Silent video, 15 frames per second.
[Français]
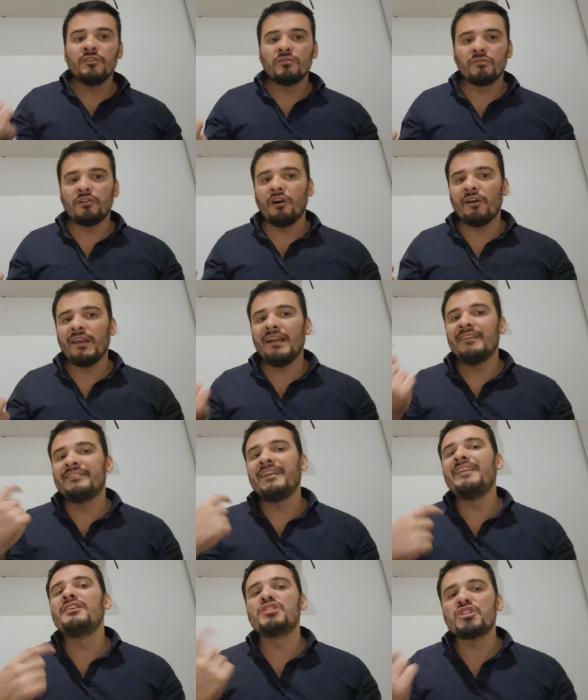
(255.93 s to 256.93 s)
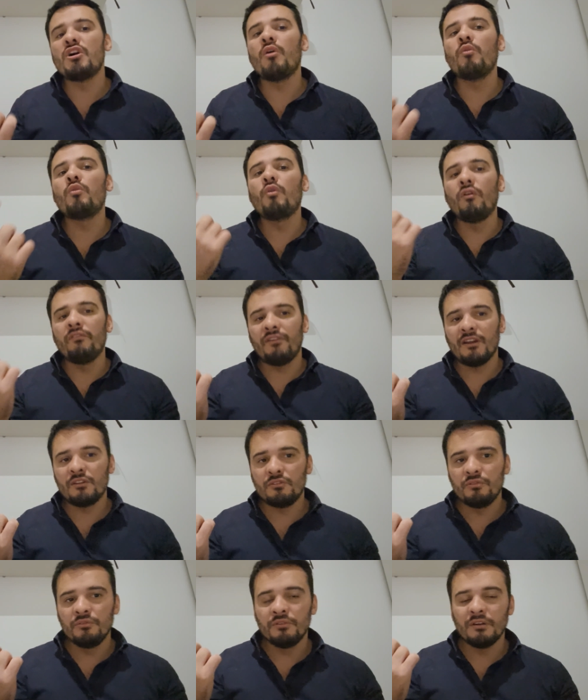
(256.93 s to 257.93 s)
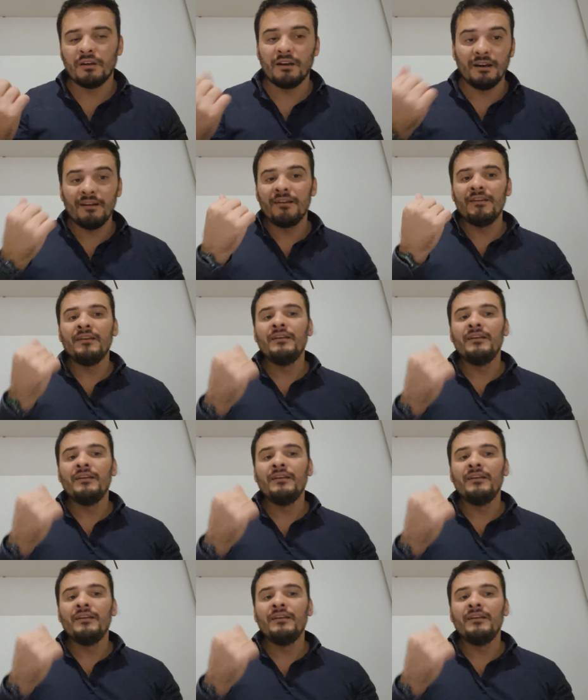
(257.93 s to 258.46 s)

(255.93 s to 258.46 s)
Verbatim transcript: Donc en réalité, les gens convaincus. Hein.